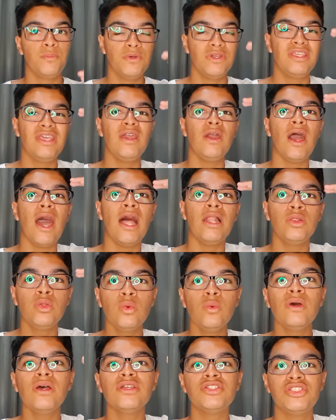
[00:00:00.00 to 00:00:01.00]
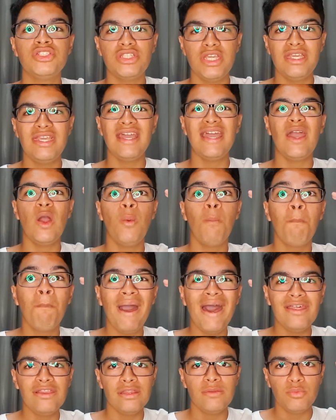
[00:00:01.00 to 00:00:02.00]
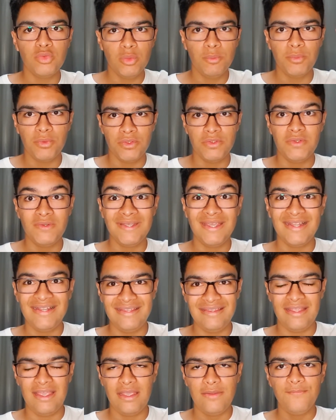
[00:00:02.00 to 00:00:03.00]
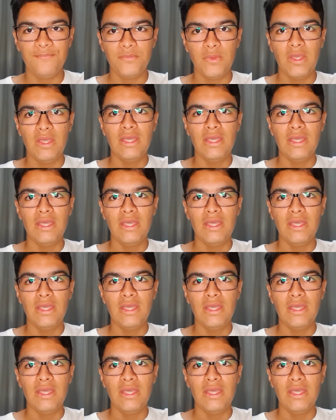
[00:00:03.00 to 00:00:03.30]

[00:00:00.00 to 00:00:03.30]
Porque a lua cheia é o máximo do poder que ele tem